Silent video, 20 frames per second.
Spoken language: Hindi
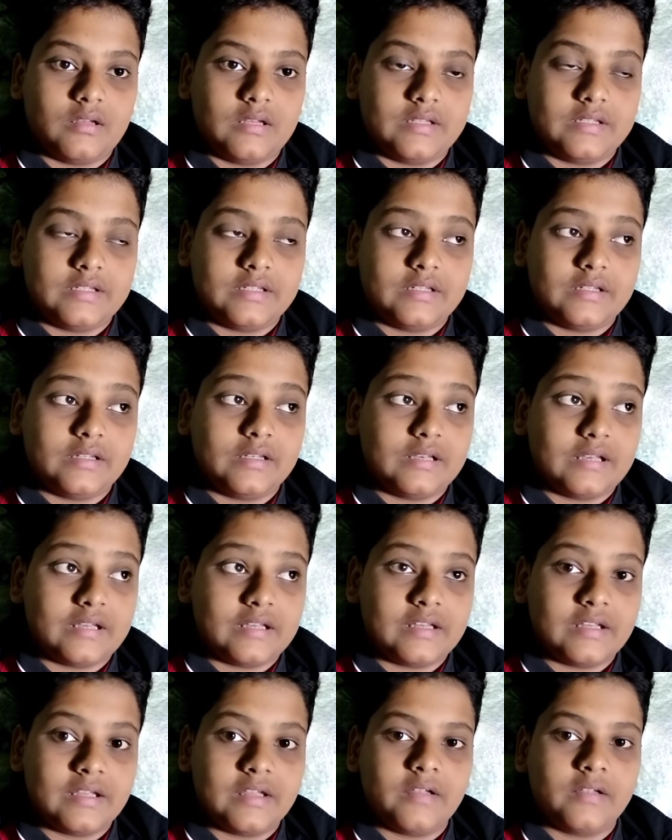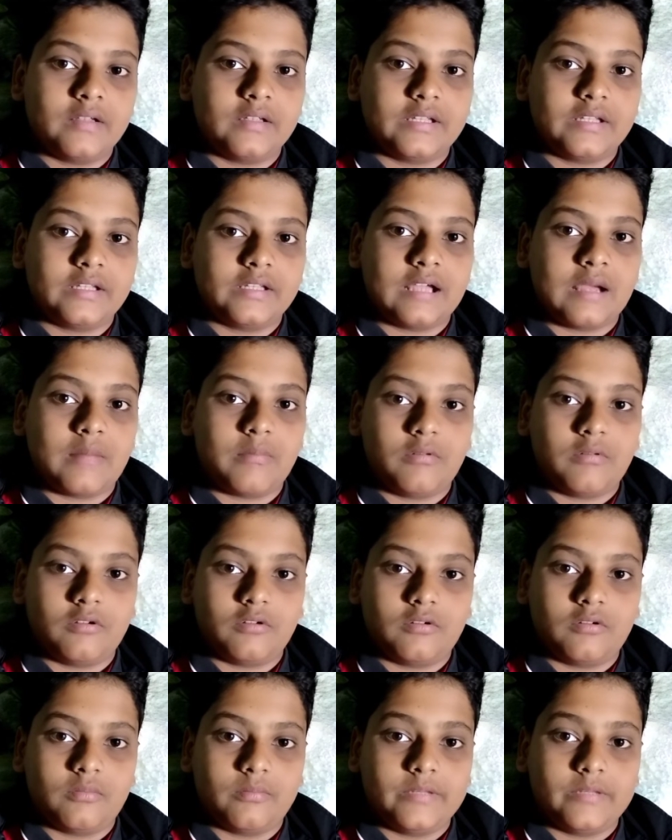ऐसे नहीं है कि आप
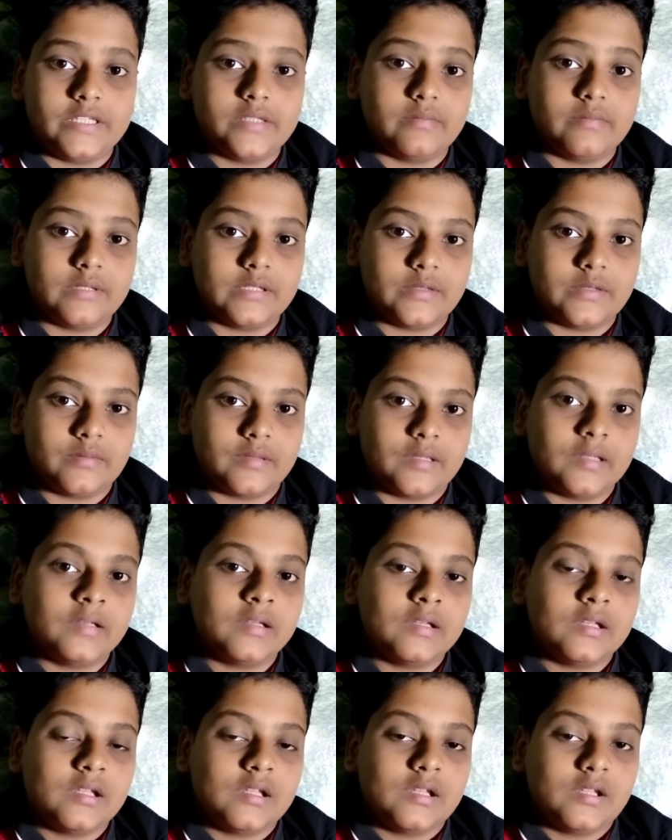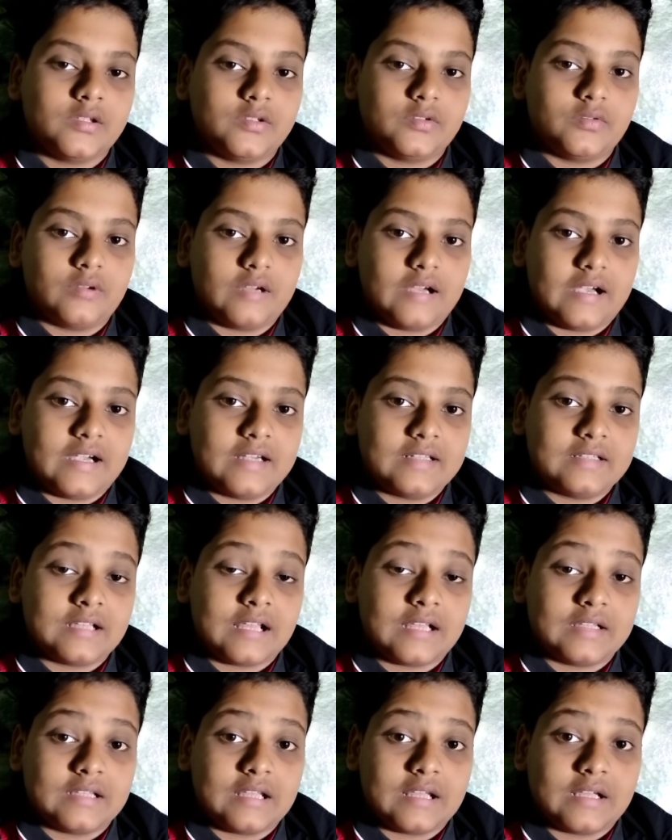लोग को बीच बीच में जो एड्स
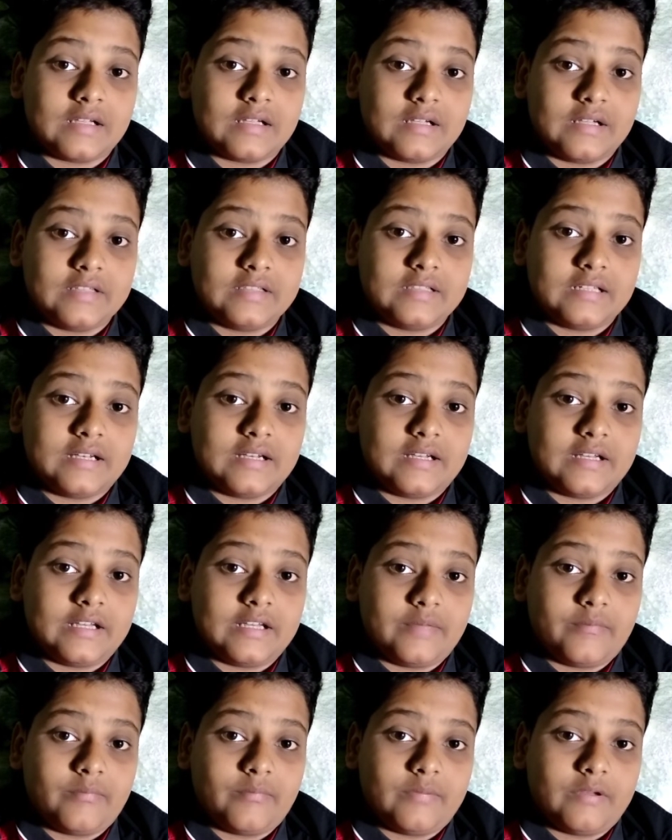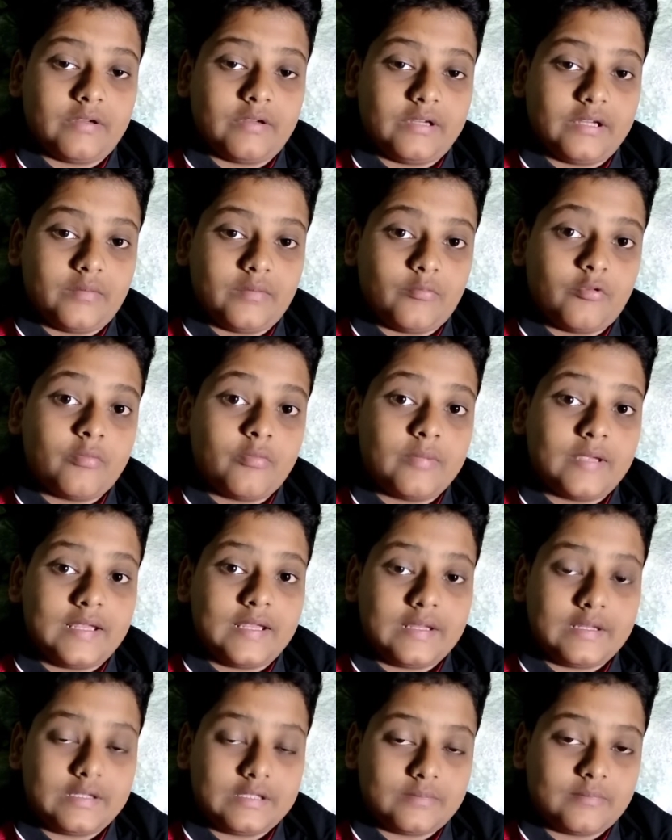आता है कई सारे गेम में गेमों में
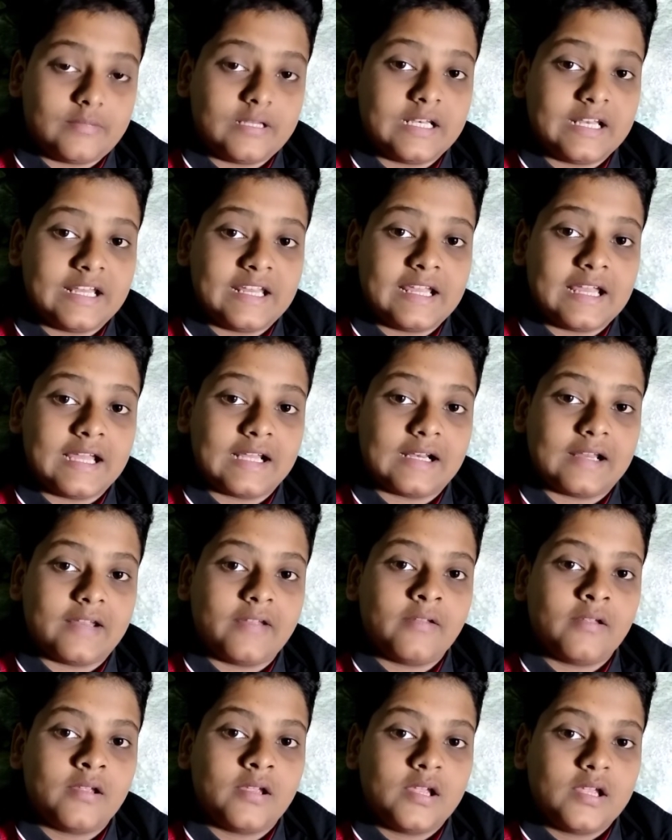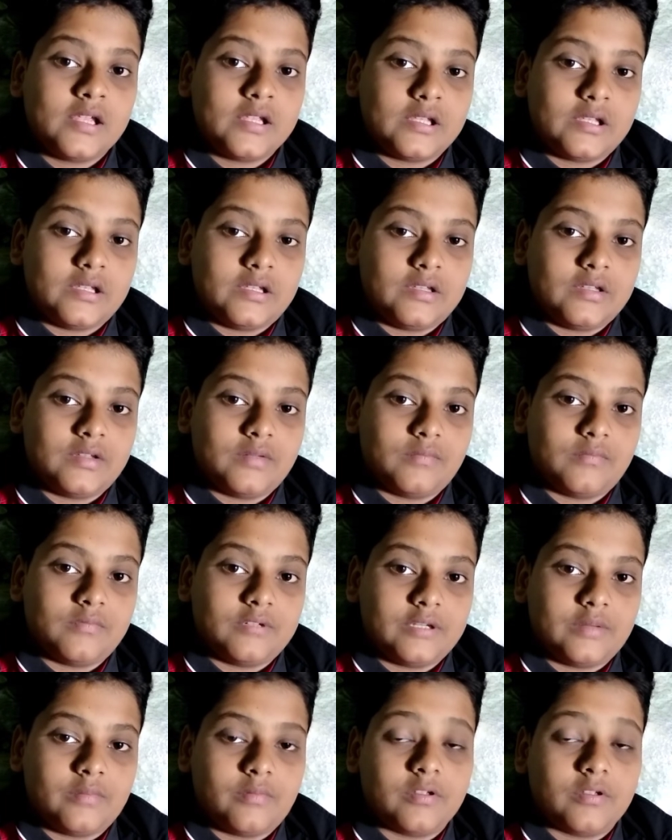इसमें नहीं आ रहा है ये
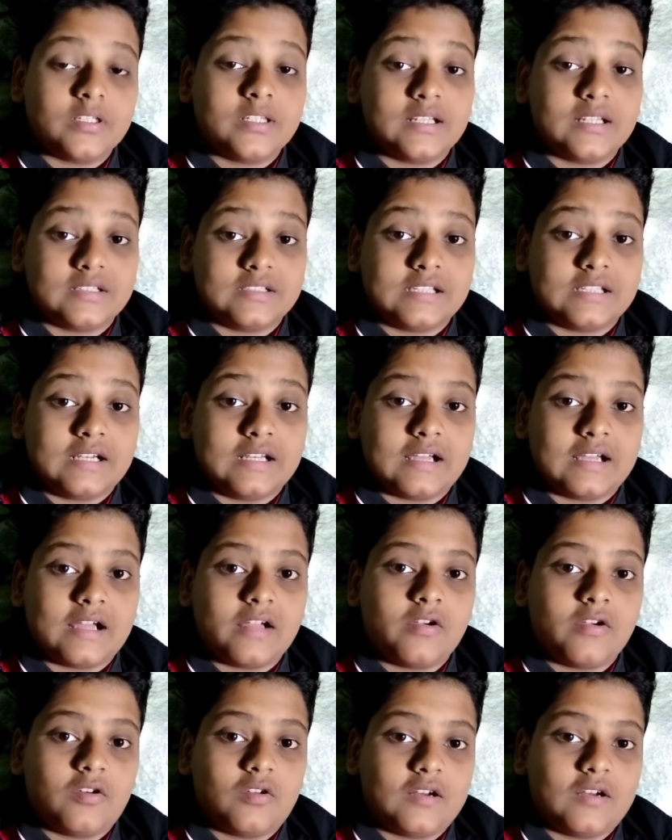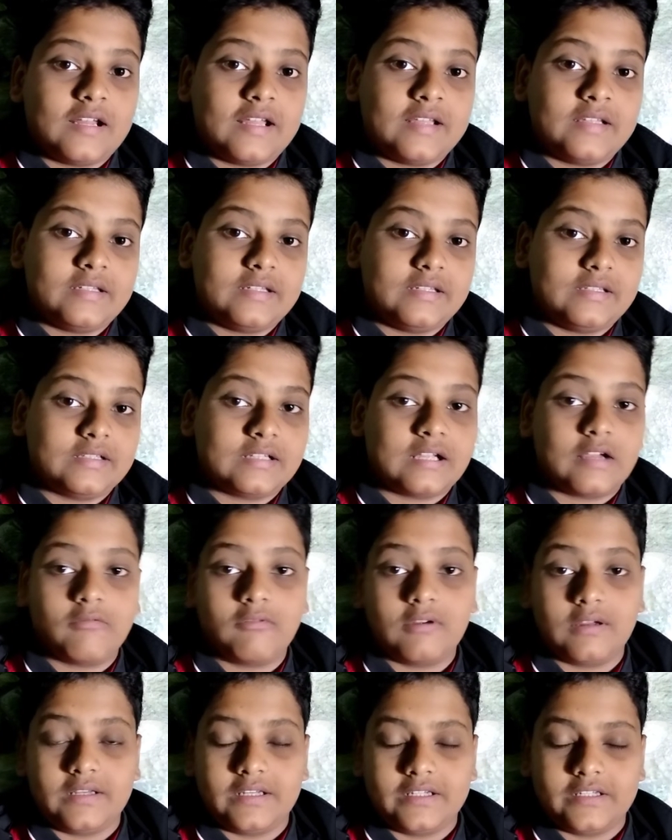मुझे बहुत ही अच्छा लगा और इस चीज़ का
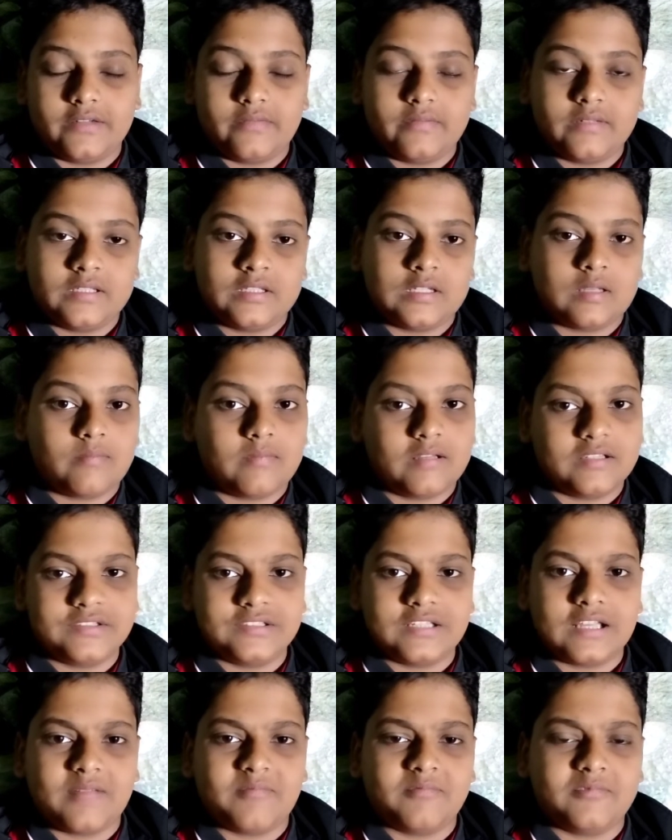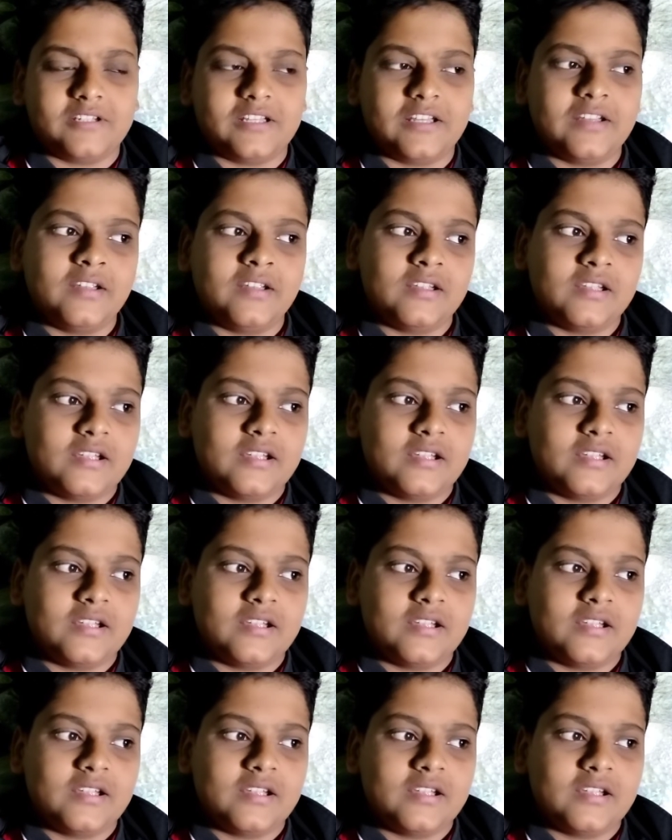क्वालिटी भी सब अच्छा है मुझे